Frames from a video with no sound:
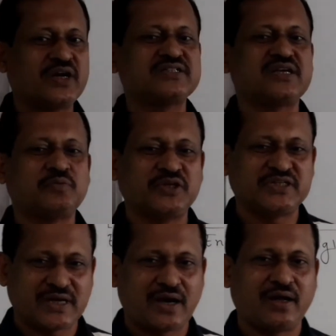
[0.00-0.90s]
ওয়ান্স আপন
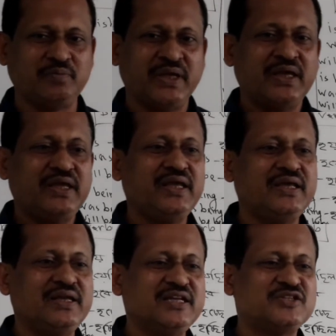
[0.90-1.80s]
এ টাইম
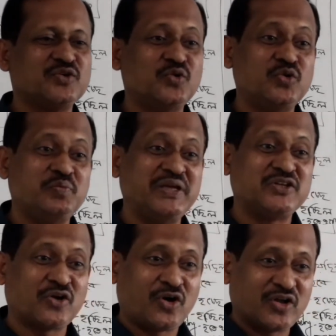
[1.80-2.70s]
ইংলিশ উড বি
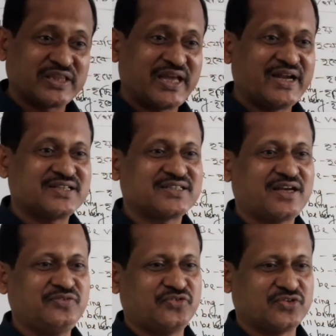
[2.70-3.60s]
টথ অ্যাট
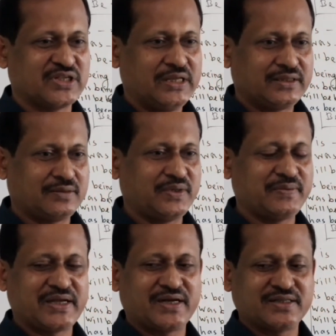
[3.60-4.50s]
সাইফুর্স তার মানে
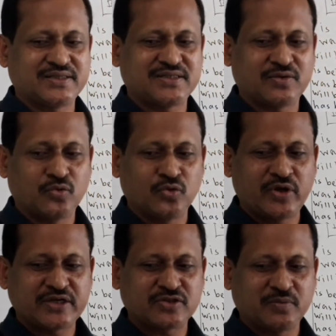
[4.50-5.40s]
বাংলাটা যাচ্ছে কোনো
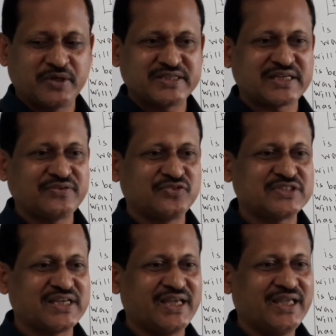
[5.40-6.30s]
এক সময়ে
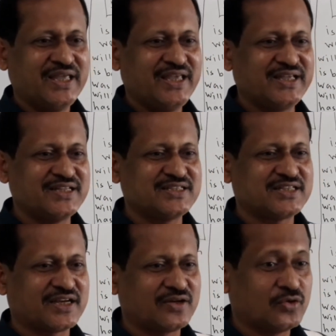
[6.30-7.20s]
সাইফুডসে ইংরেজি
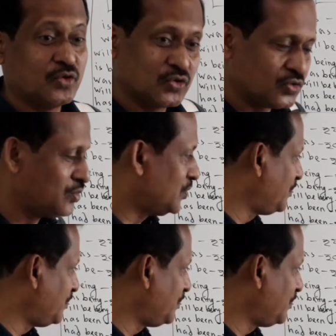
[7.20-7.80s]
শেখানো হতো